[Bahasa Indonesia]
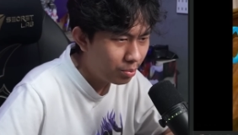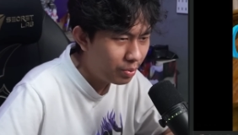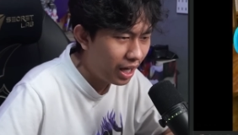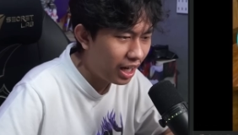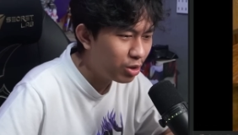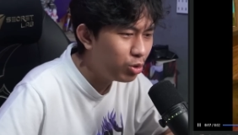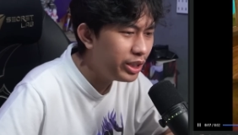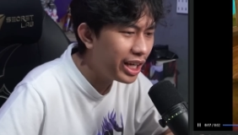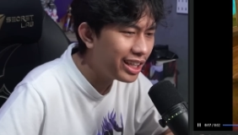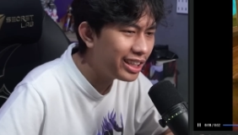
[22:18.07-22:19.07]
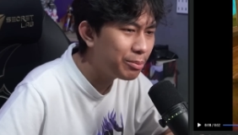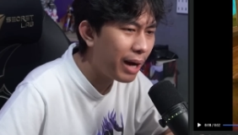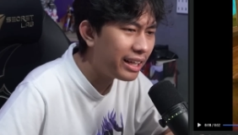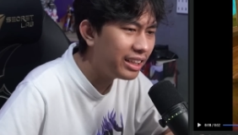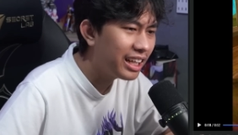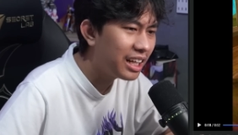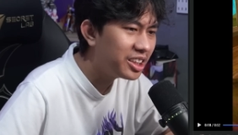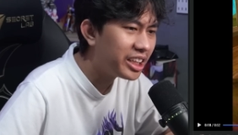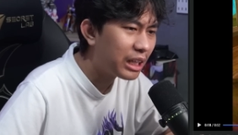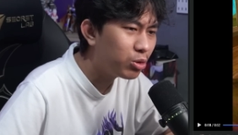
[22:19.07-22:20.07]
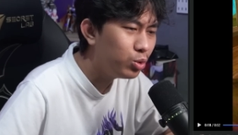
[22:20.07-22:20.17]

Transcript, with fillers: Piala dunianya dibaling diganti CR7